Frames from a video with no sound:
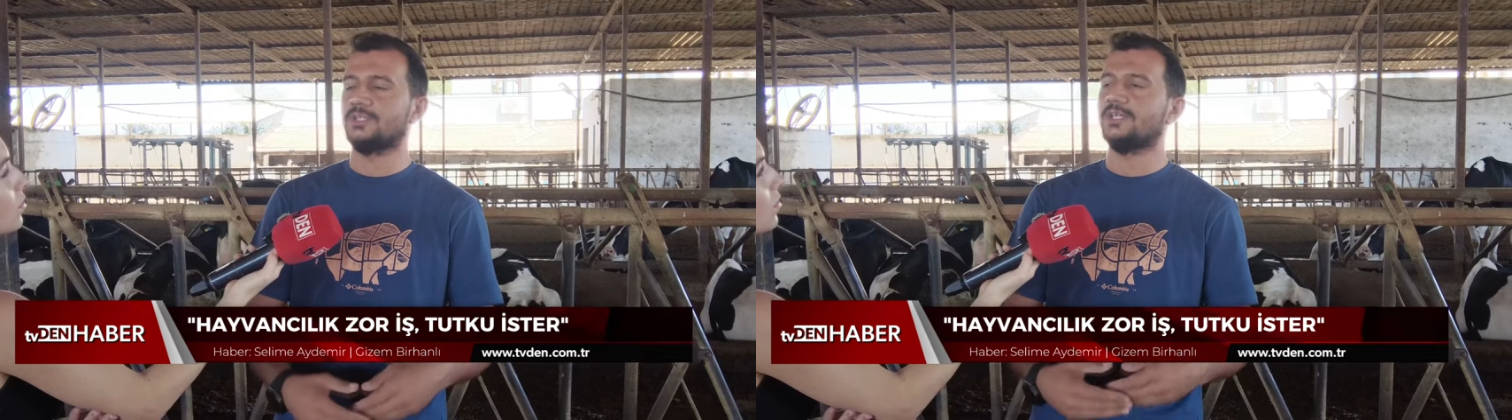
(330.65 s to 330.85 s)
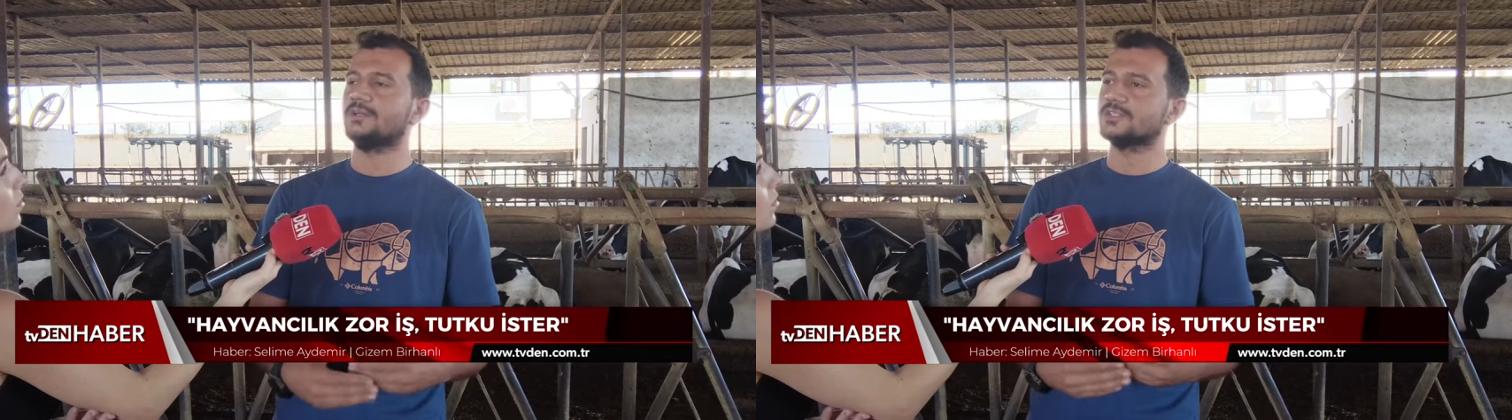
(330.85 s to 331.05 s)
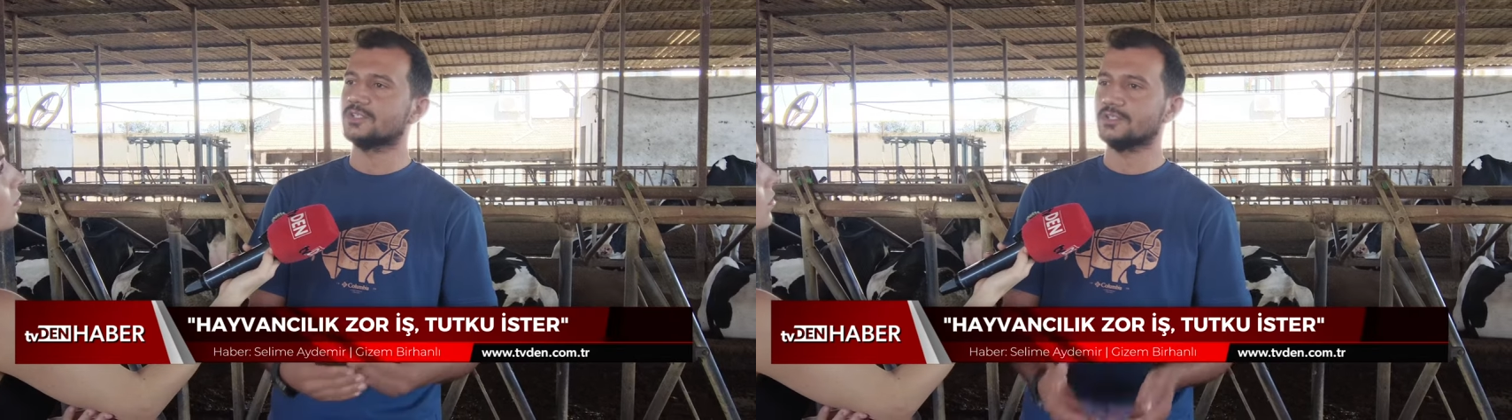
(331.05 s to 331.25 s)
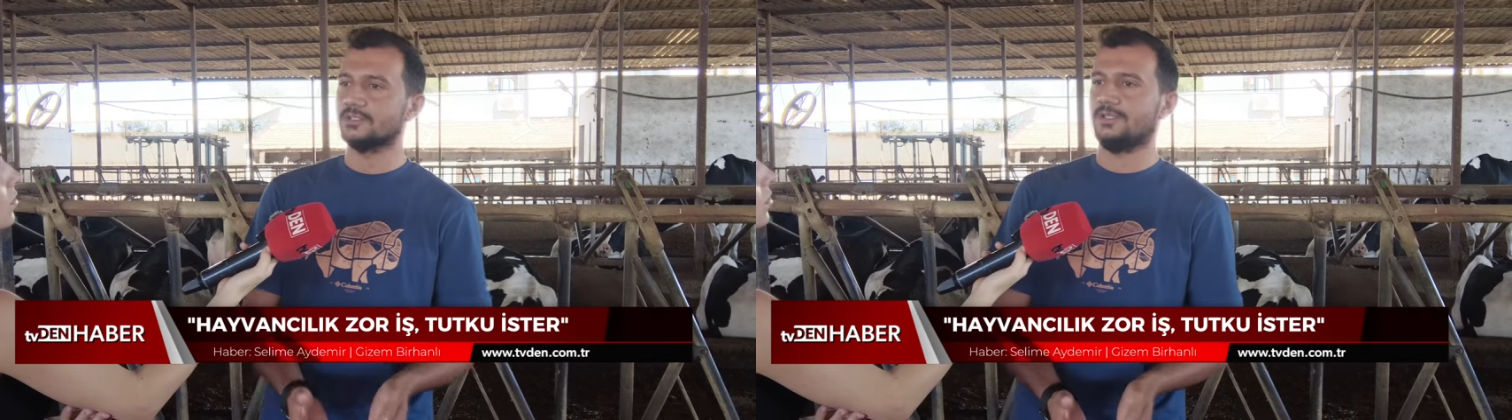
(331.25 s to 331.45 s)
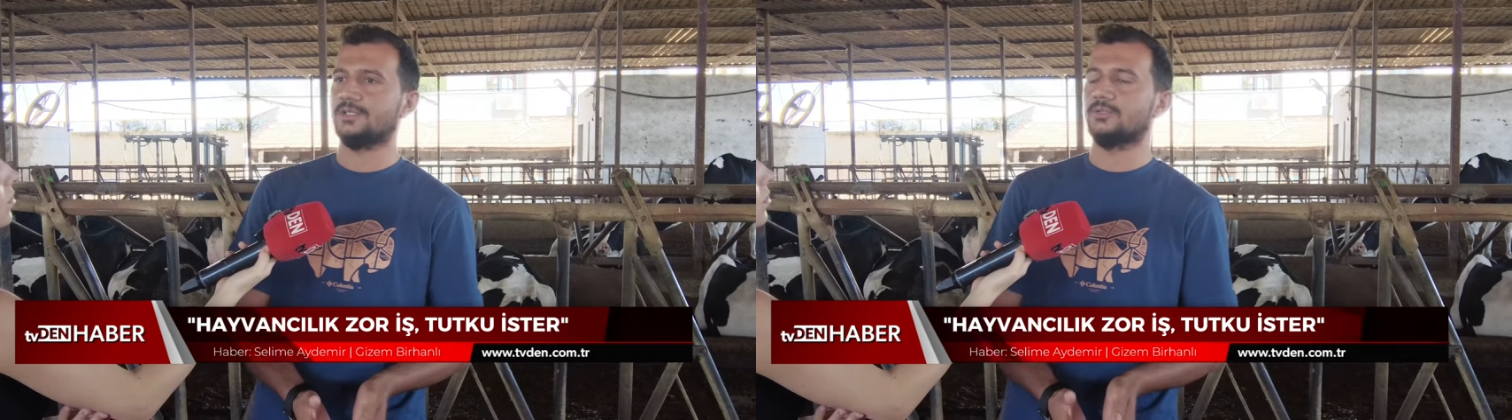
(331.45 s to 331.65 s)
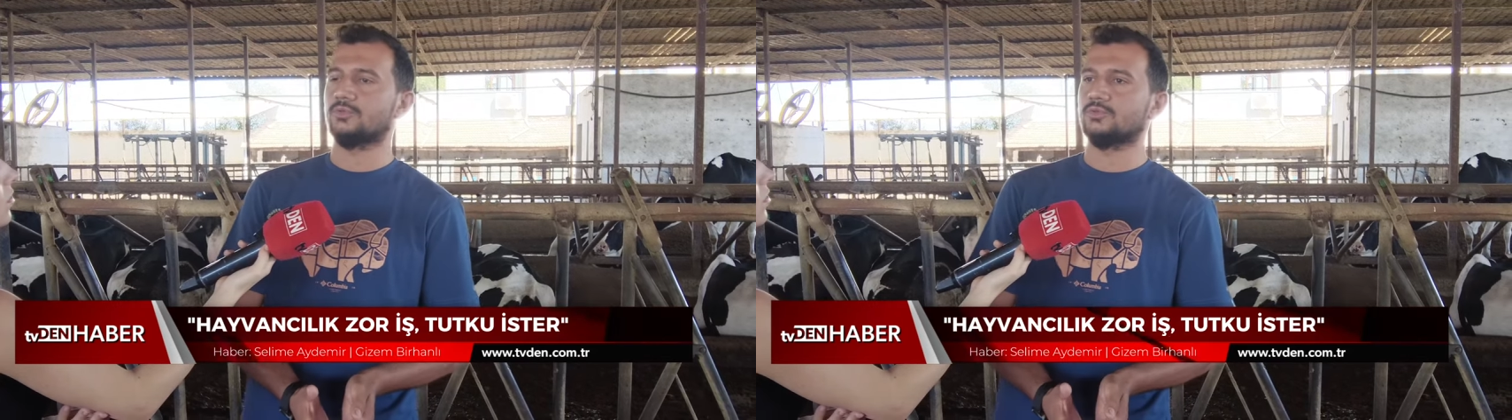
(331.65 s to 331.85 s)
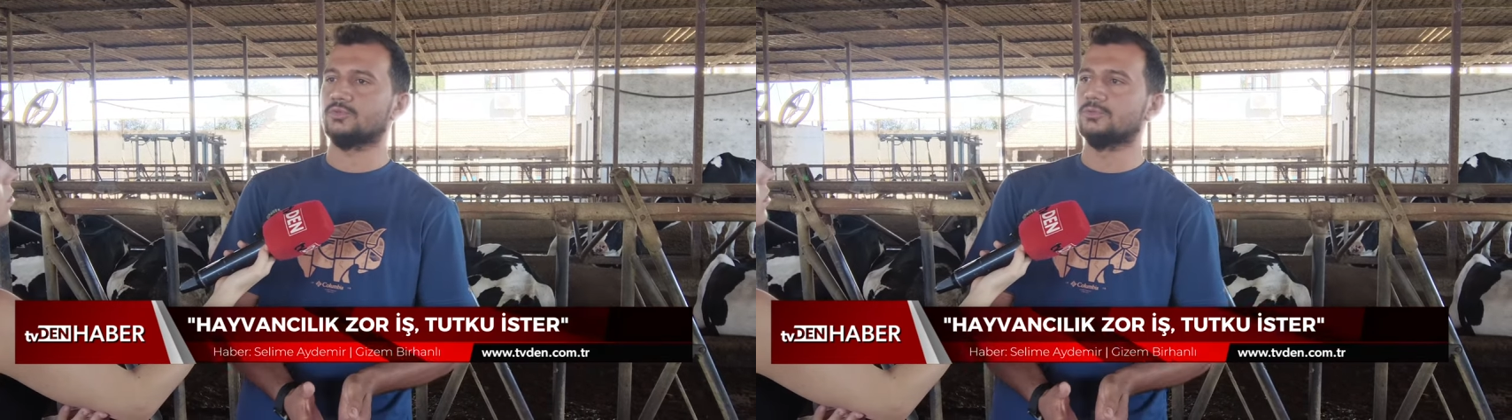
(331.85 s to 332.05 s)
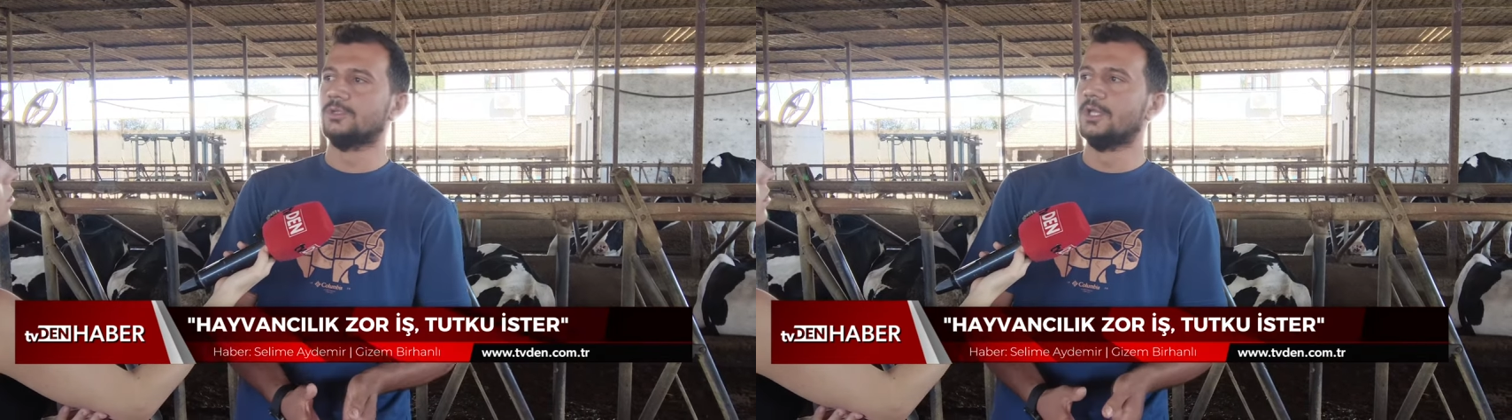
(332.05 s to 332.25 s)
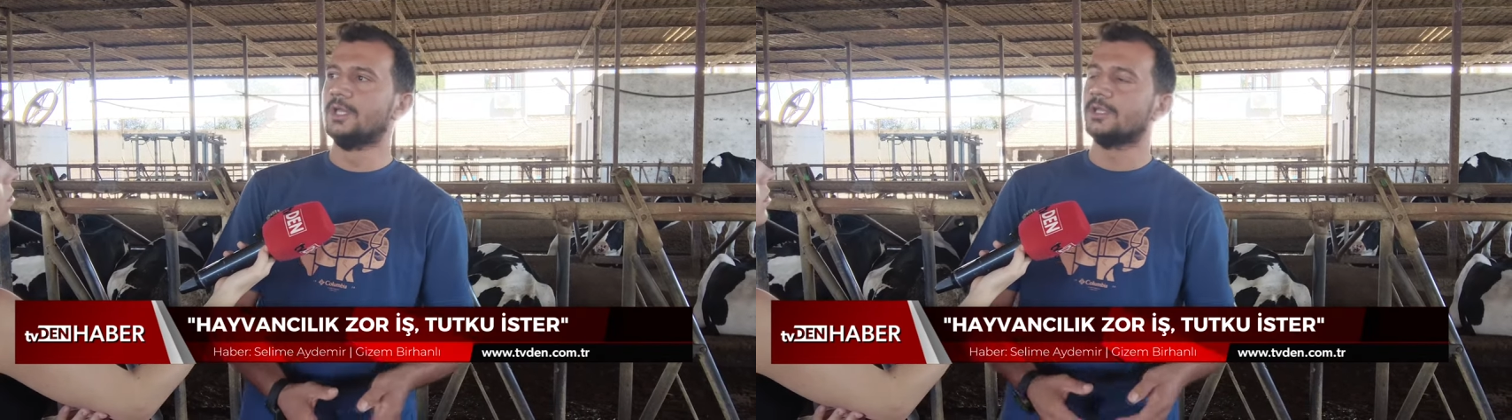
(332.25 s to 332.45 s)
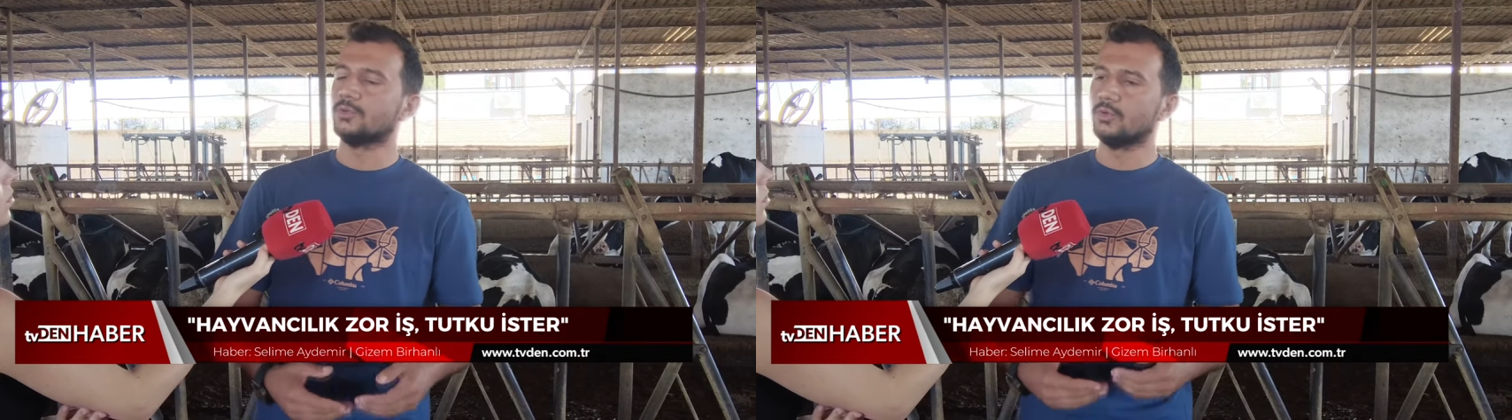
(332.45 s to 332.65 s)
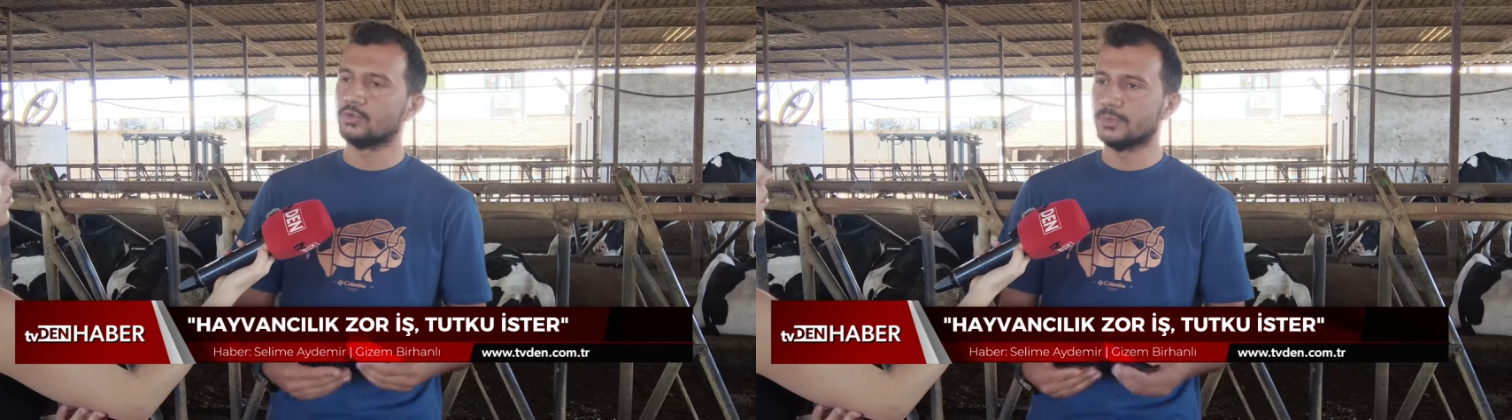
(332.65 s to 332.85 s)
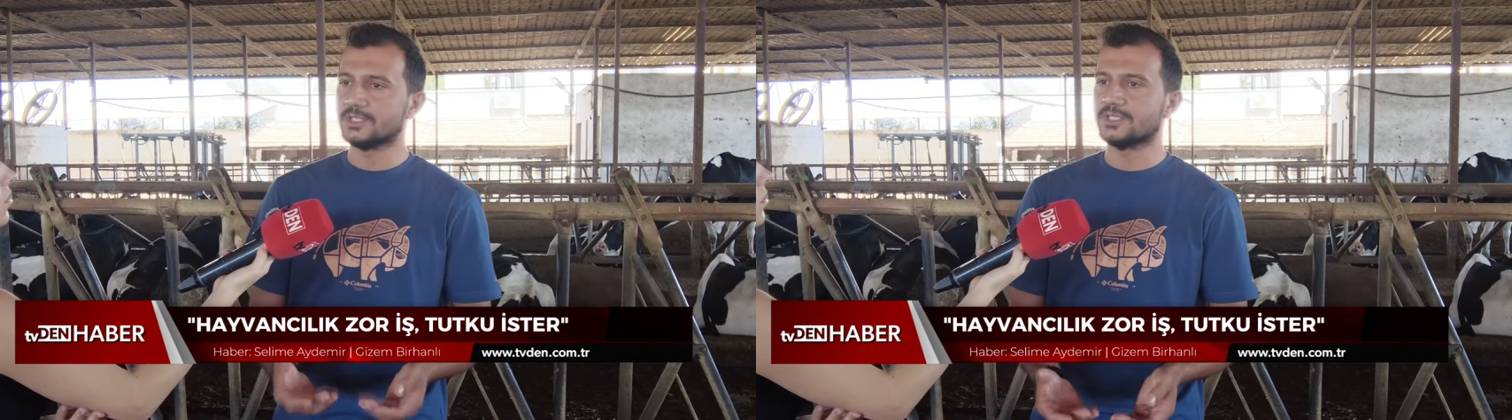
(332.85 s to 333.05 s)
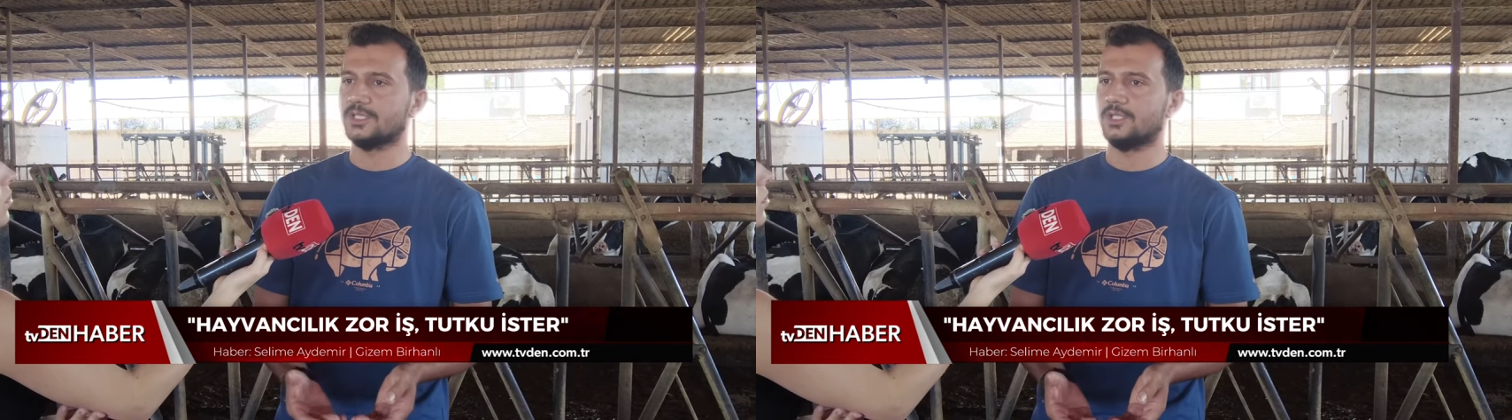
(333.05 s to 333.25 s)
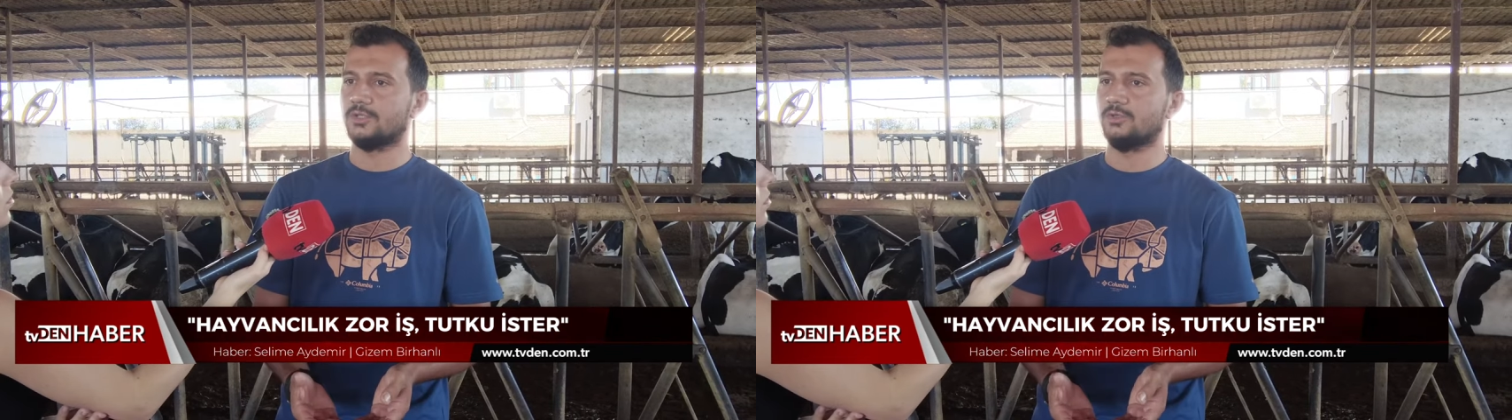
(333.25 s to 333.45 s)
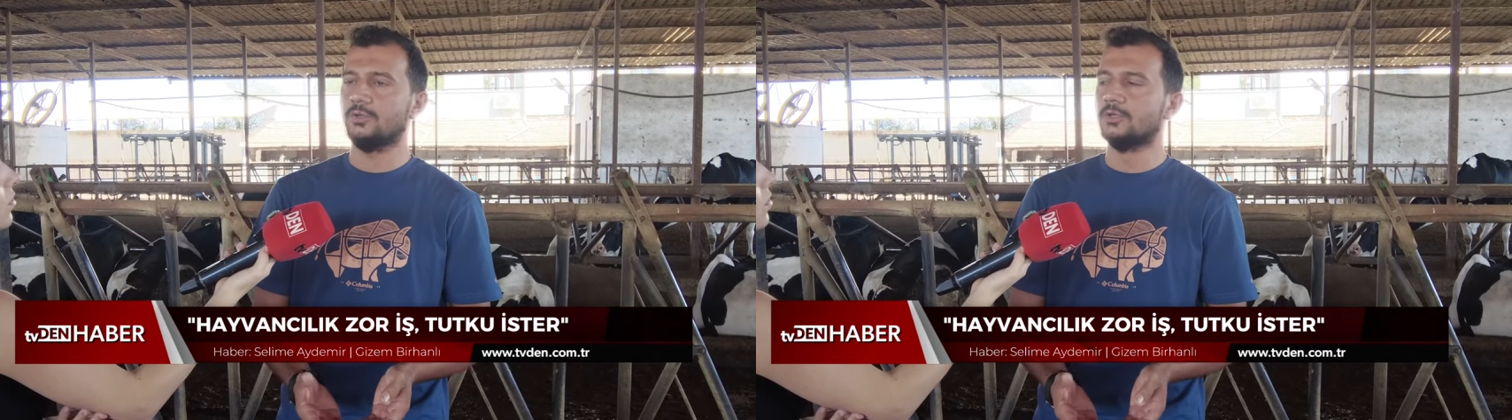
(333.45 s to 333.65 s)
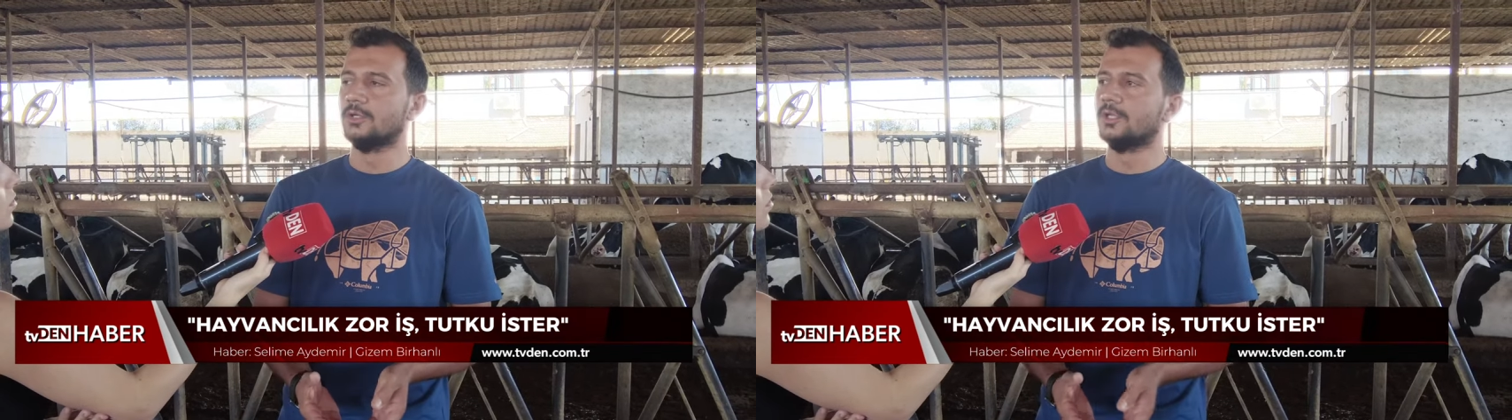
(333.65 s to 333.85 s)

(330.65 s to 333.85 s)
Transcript: diğer hastalıklardan olsun korumanız gerekiyor.